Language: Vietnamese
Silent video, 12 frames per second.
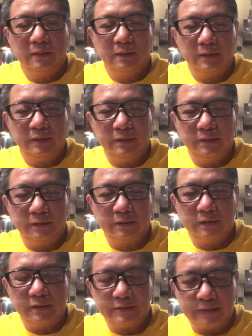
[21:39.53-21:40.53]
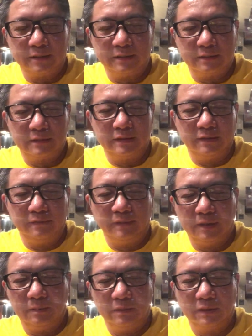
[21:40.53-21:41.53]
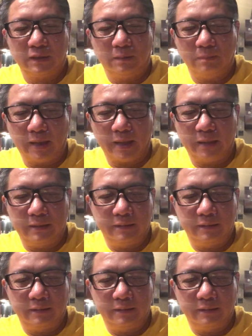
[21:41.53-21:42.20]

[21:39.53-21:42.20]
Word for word: thì đừng có trách trời Phật không có công bằng